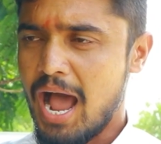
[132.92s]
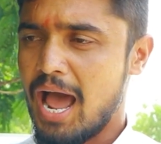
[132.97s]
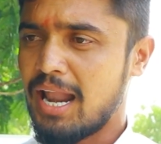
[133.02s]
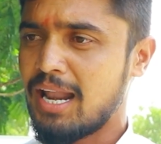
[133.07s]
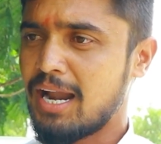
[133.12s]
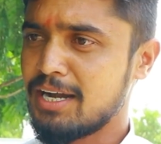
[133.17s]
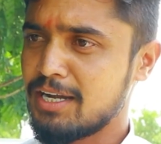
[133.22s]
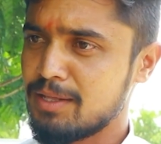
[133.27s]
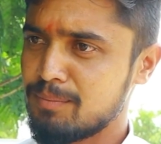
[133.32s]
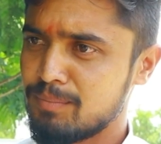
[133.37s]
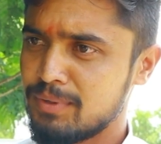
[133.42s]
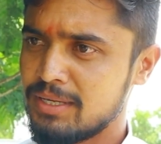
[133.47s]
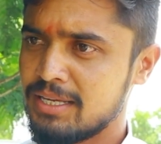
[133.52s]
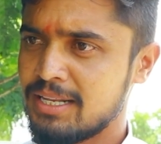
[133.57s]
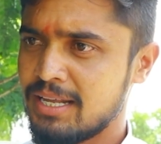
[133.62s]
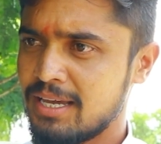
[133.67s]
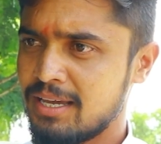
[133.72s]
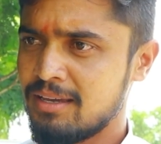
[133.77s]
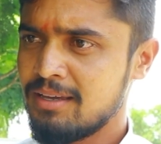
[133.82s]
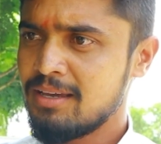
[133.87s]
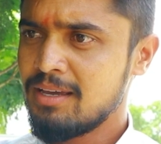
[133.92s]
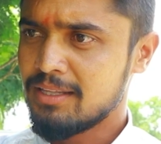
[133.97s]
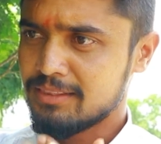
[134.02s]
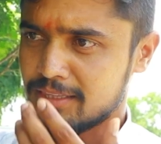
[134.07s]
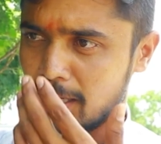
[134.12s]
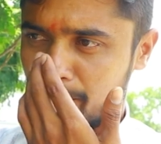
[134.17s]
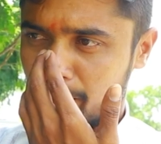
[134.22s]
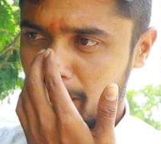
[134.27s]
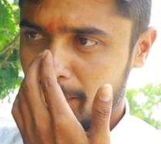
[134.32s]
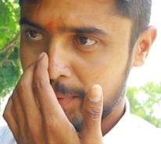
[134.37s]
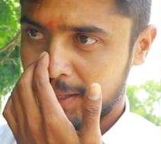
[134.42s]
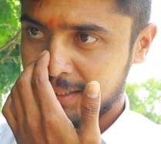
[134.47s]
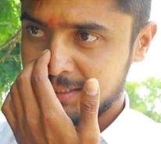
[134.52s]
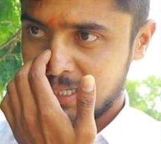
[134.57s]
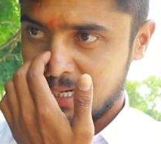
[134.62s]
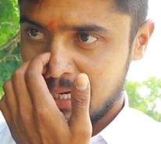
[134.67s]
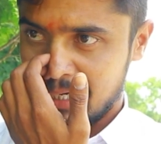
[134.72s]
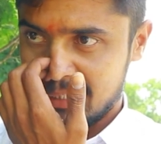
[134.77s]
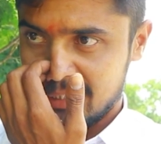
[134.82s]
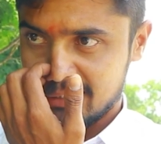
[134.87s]
అలాంటి మీరే తప్పుడు
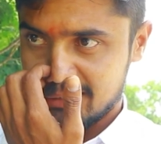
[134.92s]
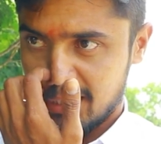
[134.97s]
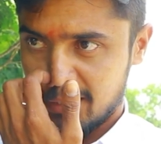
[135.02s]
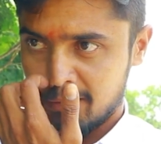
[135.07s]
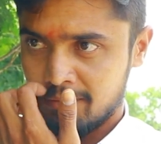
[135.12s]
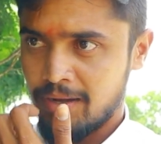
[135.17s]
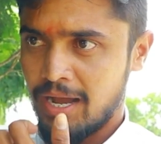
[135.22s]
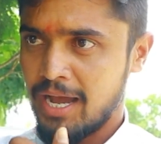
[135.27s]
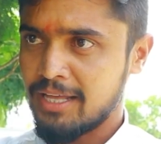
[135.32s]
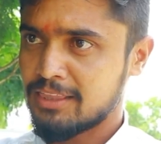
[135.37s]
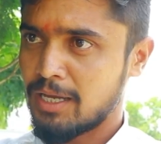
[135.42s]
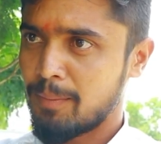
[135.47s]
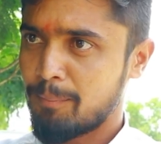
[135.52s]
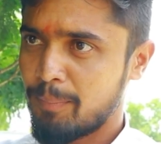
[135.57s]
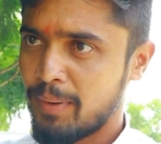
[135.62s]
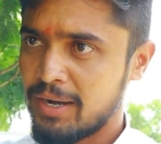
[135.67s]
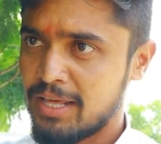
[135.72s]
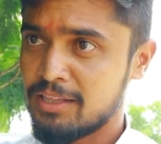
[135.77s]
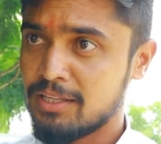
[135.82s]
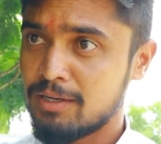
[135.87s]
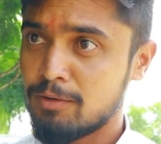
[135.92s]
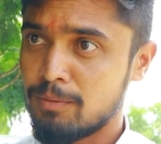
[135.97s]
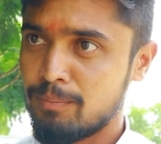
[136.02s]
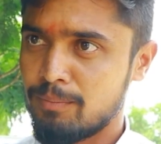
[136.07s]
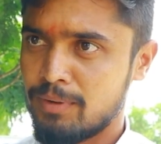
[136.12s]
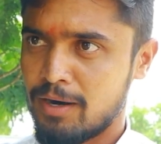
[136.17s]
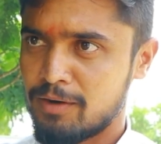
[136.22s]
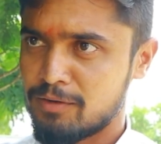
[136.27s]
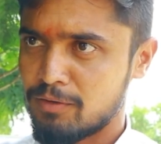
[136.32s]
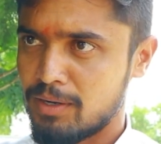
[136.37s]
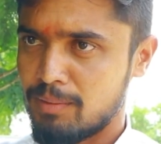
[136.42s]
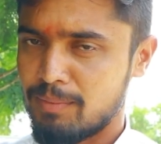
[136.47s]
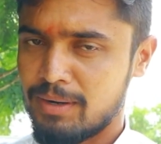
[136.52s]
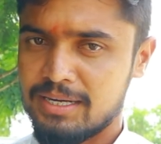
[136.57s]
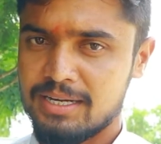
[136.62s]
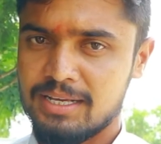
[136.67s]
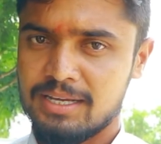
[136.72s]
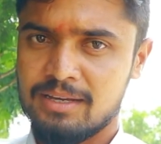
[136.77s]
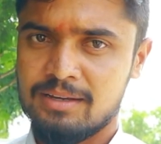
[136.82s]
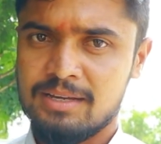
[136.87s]
ప్రచారాలు చేశారు ఆ తప్పని ఎందుకు మేము
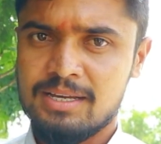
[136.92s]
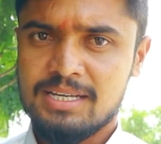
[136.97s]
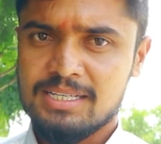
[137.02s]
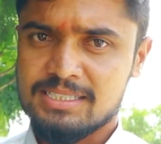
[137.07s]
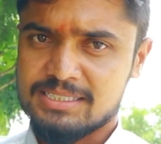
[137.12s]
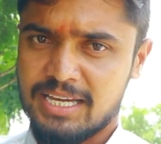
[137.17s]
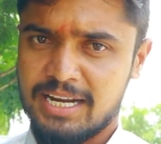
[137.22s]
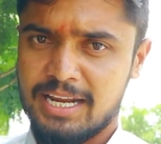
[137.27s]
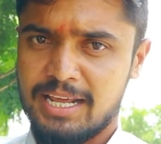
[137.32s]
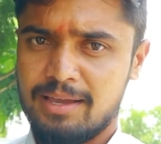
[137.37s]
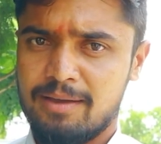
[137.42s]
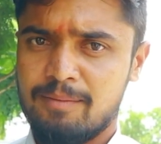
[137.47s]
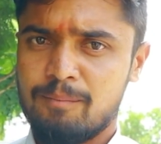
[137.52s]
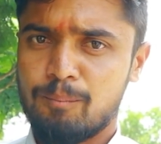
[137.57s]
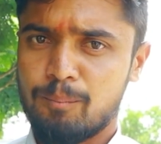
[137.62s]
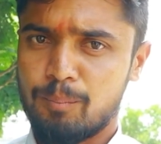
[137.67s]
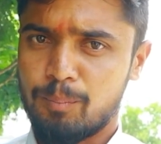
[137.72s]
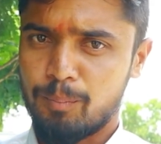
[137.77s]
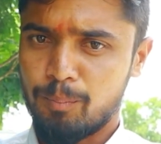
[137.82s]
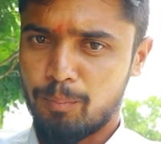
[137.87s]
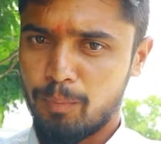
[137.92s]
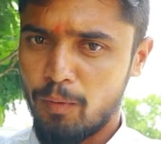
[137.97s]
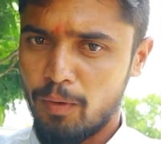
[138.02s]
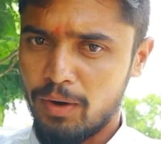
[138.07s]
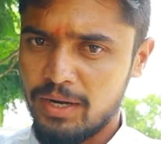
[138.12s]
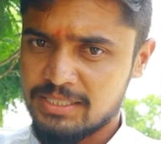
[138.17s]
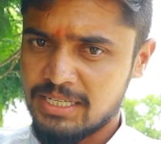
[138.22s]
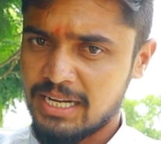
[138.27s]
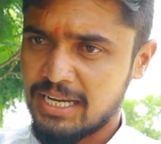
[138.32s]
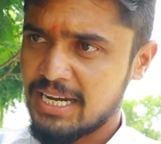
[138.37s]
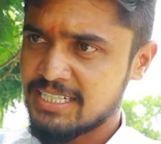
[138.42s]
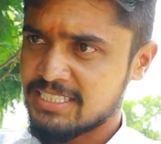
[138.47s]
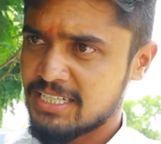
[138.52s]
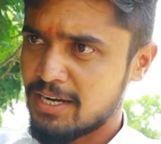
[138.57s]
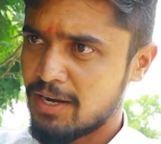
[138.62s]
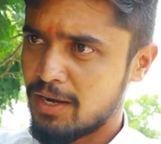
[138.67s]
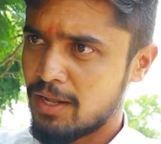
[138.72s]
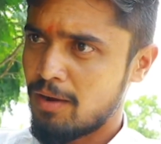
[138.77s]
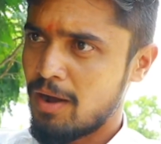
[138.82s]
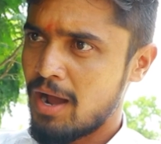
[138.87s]
అంటున్నామంటే సరే పోలీసుల
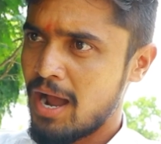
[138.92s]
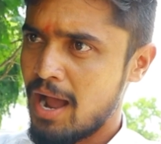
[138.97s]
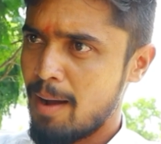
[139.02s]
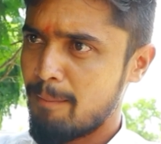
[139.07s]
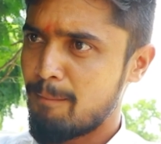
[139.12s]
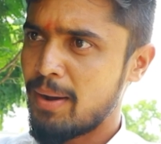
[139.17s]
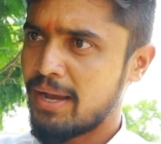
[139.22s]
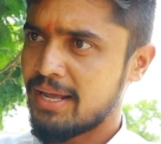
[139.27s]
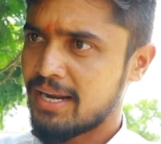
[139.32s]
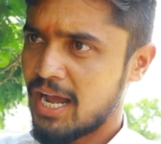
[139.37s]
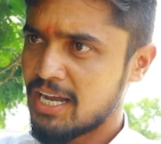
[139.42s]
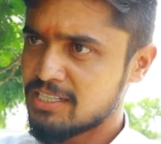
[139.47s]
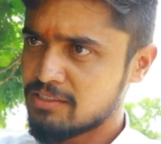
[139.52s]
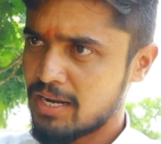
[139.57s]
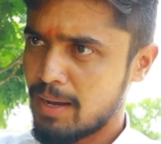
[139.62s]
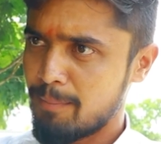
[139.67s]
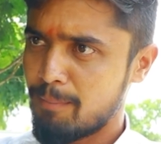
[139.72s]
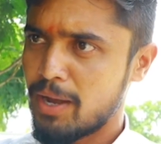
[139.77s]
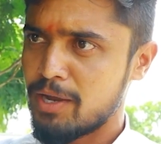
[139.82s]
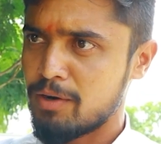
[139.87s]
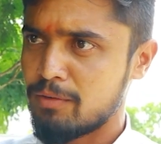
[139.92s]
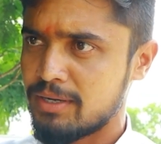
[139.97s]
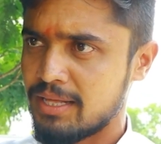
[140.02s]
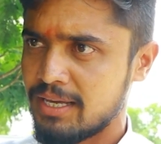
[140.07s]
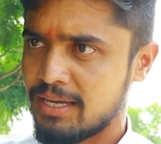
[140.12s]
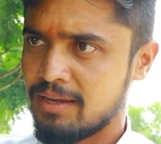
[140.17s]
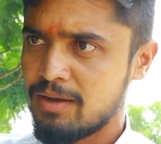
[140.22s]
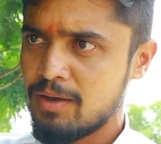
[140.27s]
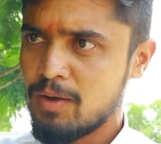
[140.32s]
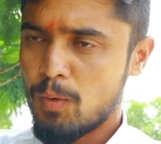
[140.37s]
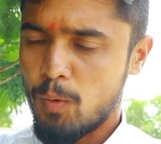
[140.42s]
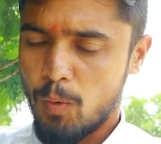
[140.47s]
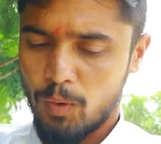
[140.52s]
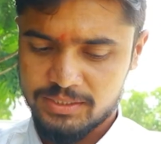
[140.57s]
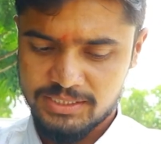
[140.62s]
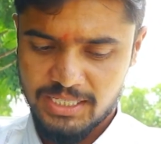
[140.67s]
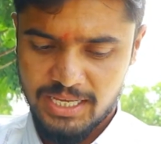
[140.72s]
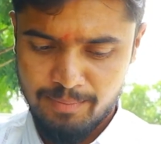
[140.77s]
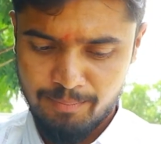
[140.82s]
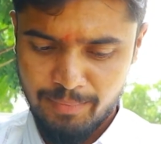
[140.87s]
కస్టడీలో ఆ అబ్బాయి రాజుని అబ్బాయి ఉంటే
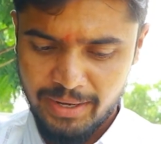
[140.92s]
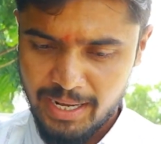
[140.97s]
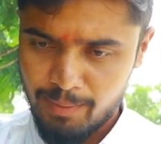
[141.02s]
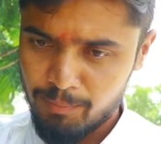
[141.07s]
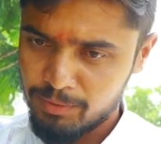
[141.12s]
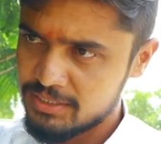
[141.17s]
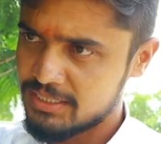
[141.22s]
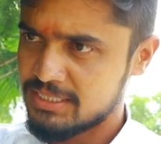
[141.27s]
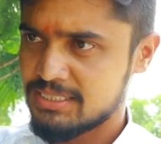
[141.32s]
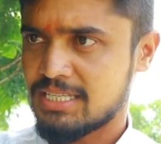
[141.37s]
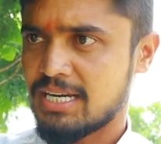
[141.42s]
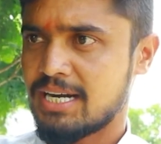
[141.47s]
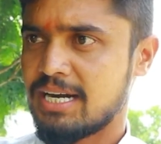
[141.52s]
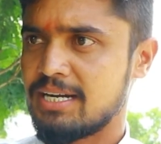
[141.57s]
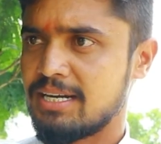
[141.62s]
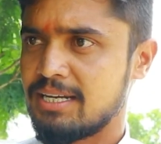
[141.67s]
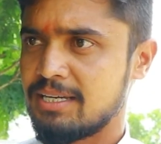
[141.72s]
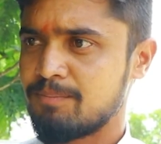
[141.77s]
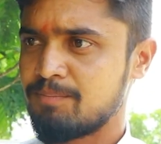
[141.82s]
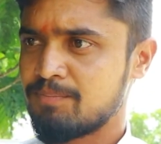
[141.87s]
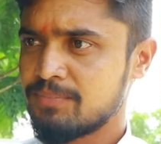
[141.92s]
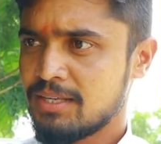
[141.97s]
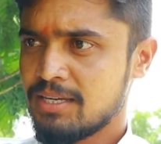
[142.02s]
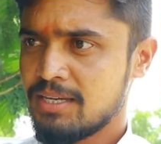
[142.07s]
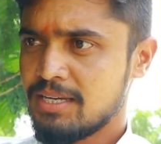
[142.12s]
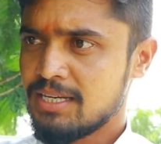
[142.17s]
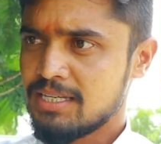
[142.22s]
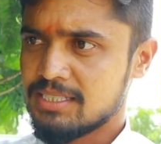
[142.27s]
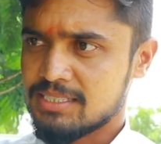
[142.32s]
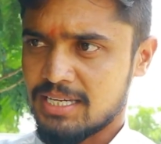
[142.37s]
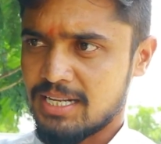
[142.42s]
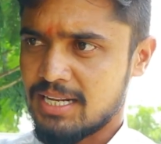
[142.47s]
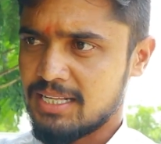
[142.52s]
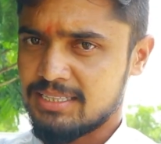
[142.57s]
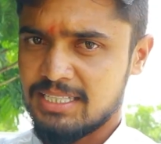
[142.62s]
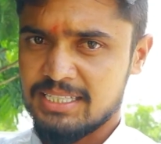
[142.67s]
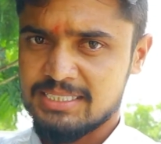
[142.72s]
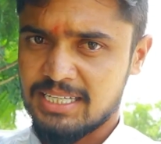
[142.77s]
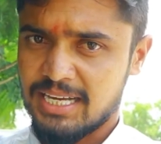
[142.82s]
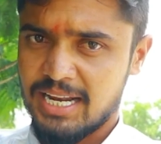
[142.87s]
ఒకసారి మీడియా ముందు తీసుకురండి సరే
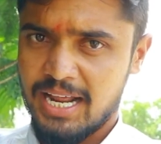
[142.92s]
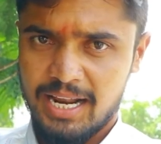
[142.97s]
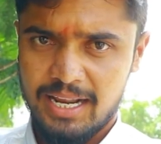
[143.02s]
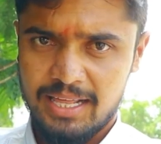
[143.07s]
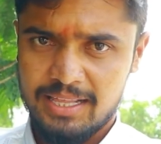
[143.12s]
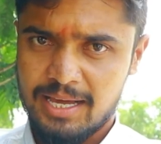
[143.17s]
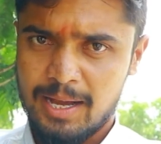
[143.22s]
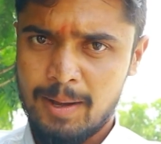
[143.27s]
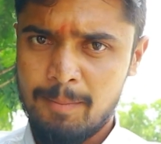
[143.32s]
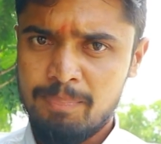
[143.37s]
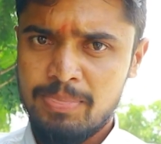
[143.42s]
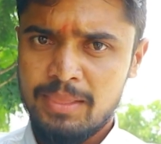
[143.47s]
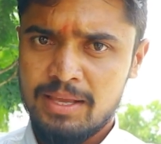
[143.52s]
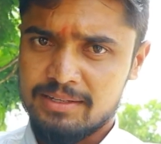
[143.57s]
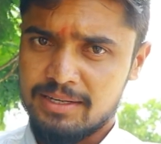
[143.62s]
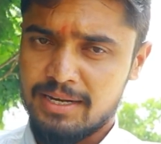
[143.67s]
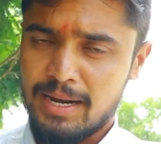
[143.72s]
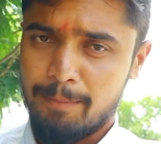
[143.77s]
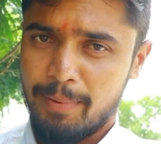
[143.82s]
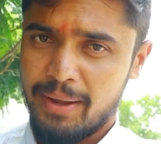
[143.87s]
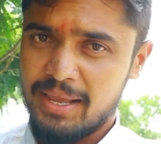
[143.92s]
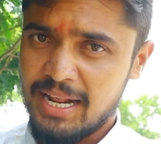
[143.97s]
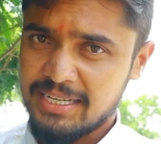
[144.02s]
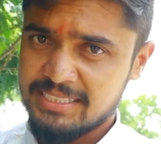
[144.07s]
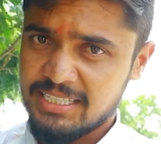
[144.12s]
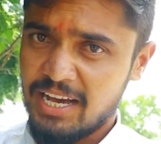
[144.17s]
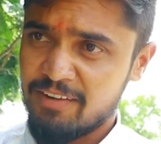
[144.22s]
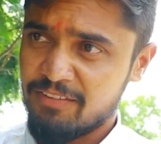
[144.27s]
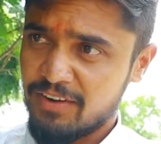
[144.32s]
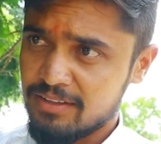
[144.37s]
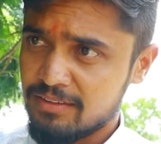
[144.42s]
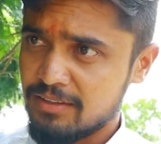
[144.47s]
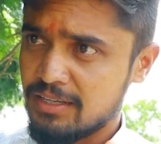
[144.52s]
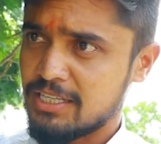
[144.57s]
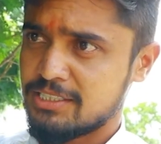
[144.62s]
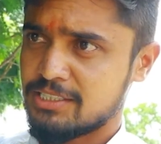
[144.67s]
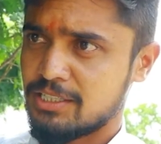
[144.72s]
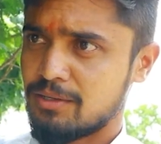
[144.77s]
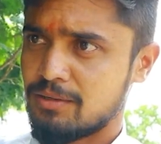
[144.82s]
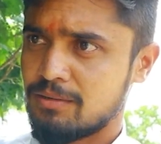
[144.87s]
తీసుకురాలేదా నిన్న పది లక్షల ఆఫర్ ఎందుకు
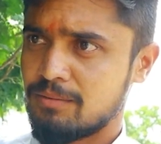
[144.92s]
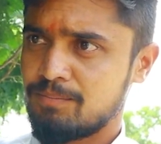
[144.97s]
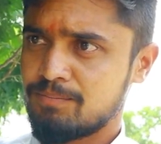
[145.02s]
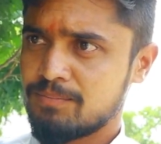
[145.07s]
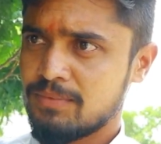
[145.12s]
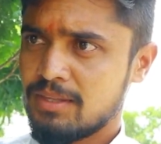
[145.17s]
చేసిర్రు